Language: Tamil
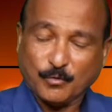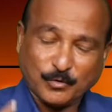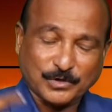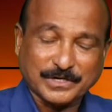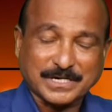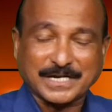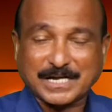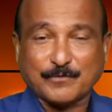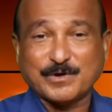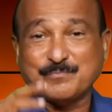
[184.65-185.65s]
உங்களுக்கு
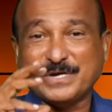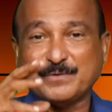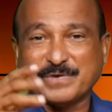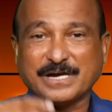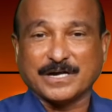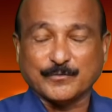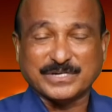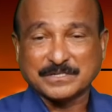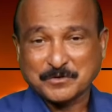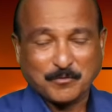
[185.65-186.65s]
இருக்கிறவர்
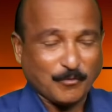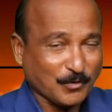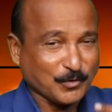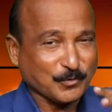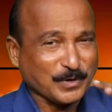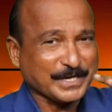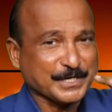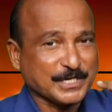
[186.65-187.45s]
மேன்மையானவர் உங்களுக்குள்ளே